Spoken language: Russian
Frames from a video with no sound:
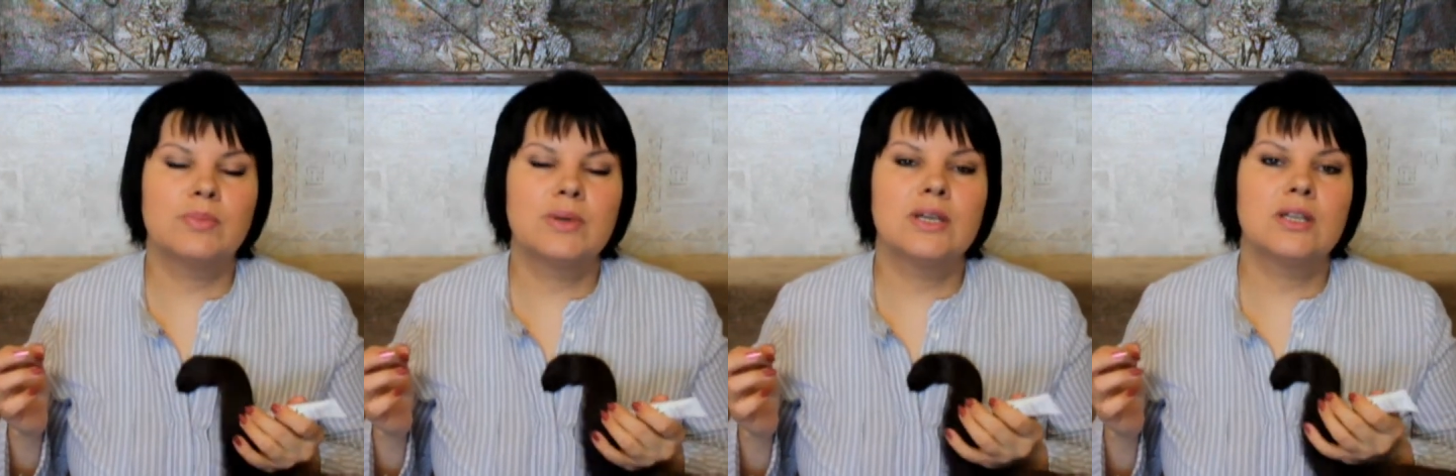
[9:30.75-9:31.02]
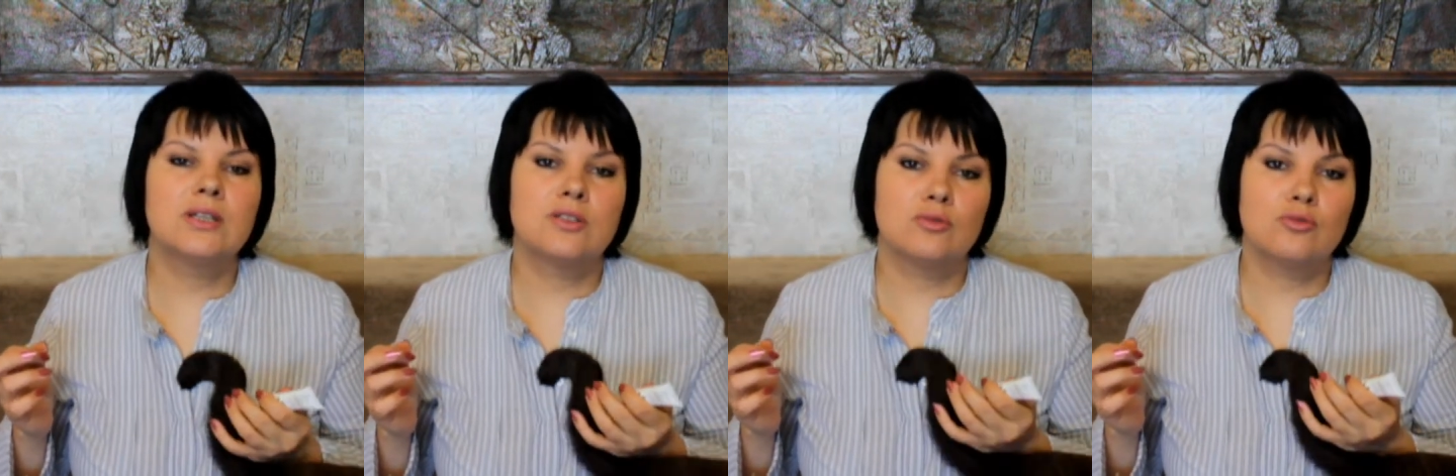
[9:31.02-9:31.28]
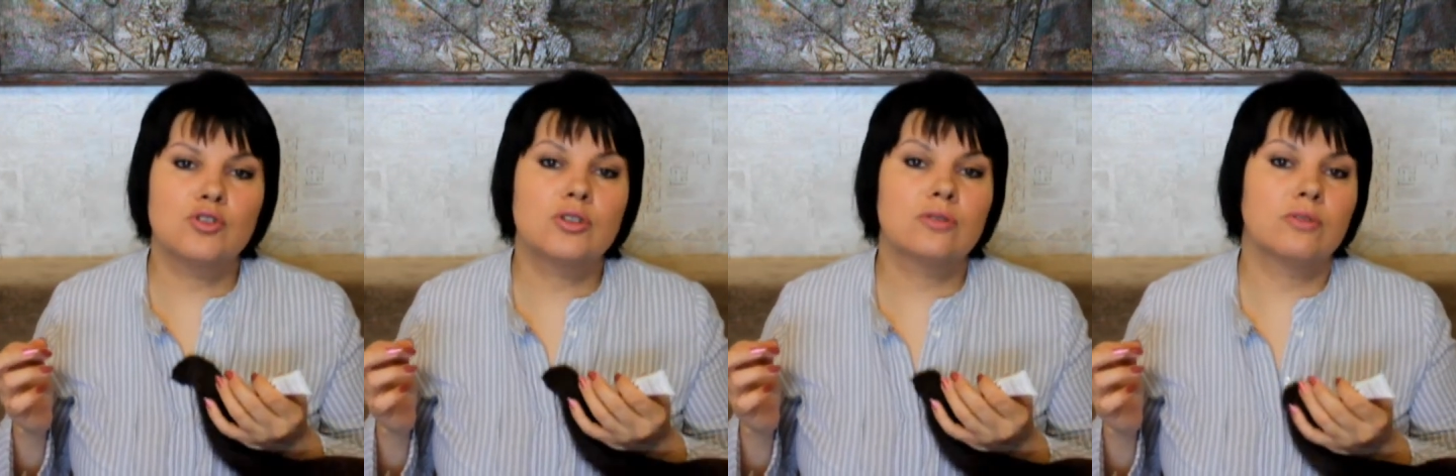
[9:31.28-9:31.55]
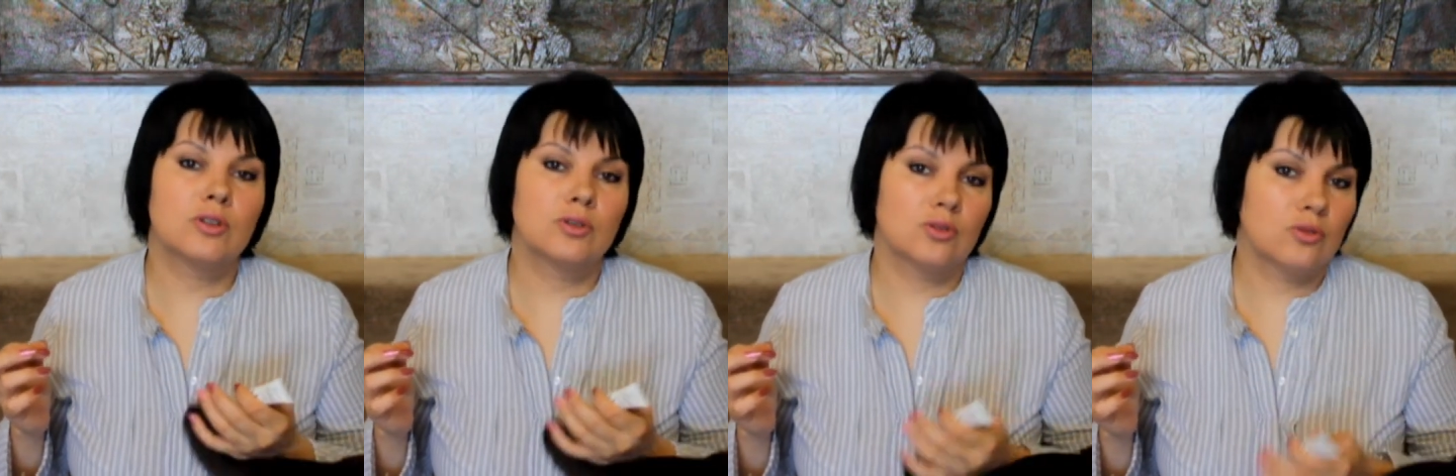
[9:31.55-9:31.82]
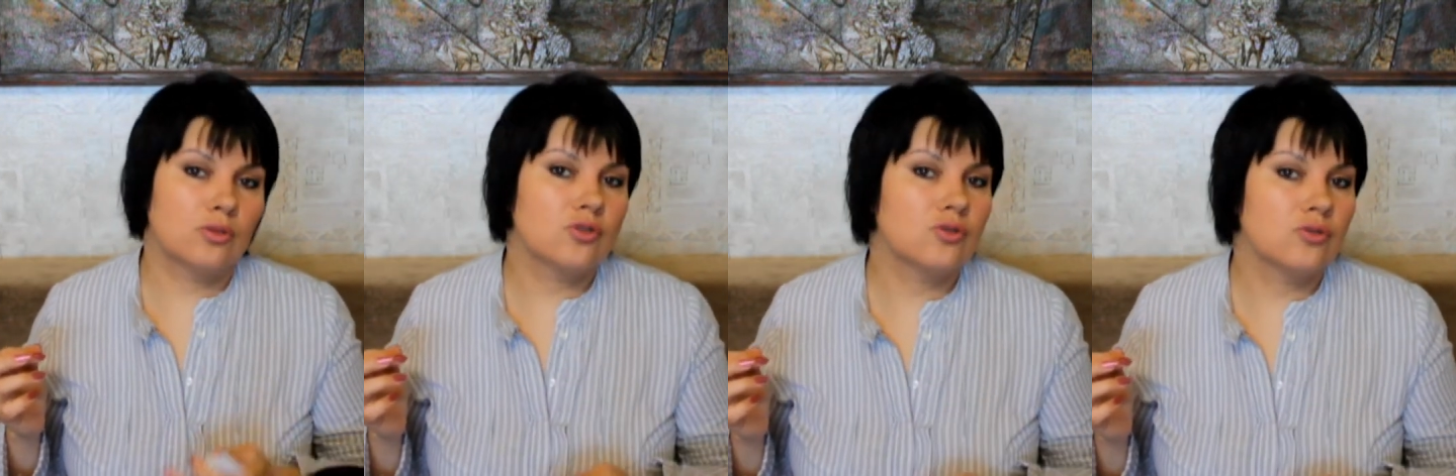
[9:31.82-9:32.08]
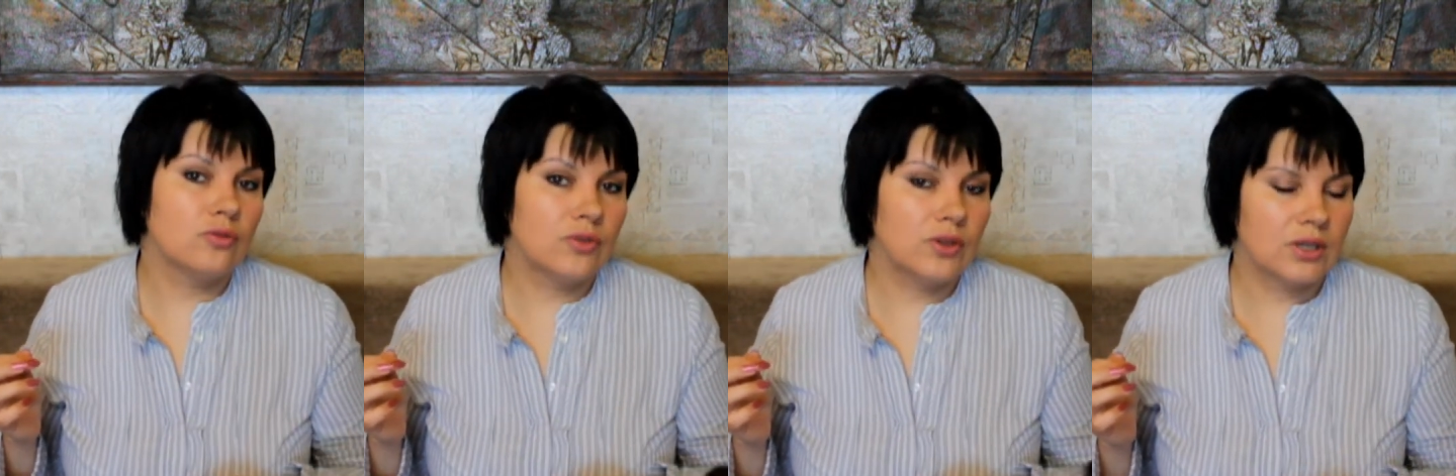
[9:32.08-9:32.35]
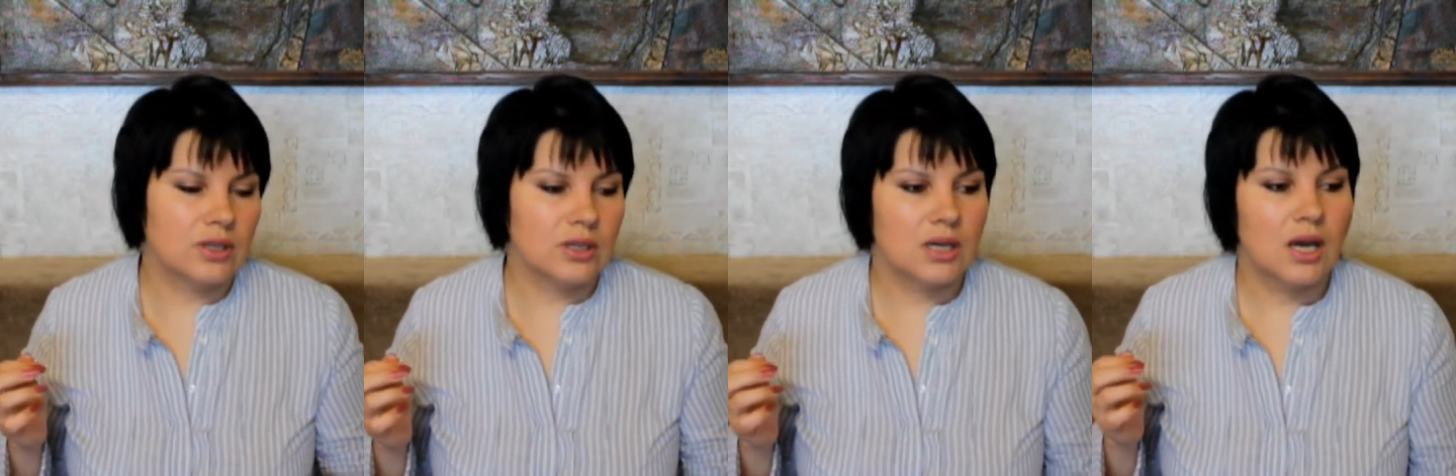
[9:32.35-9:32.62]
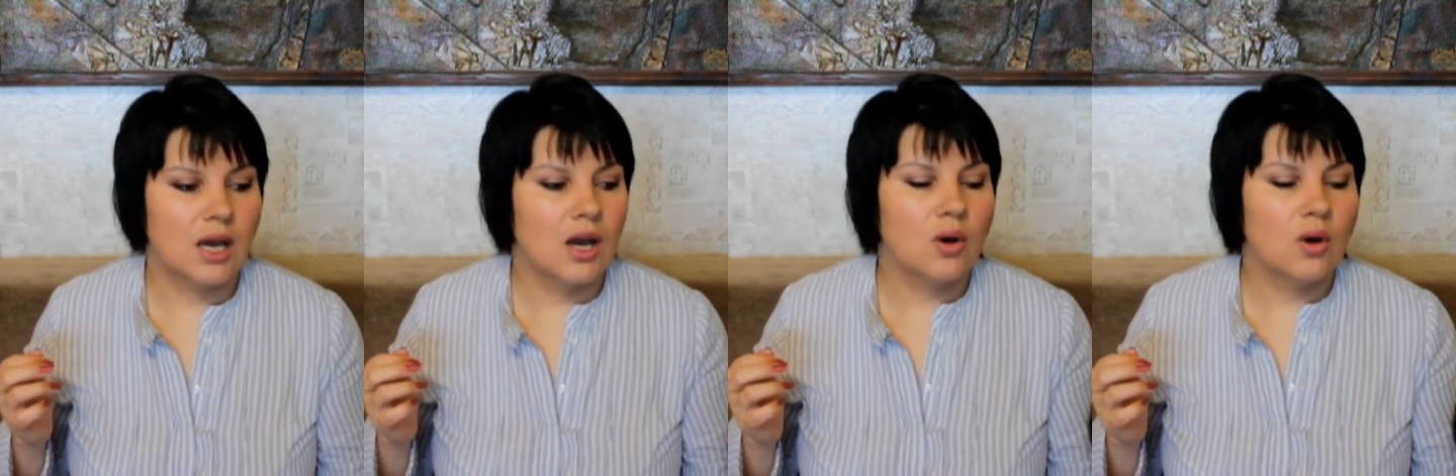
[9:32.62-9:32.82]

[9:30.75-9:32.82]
пересушивают кожу век.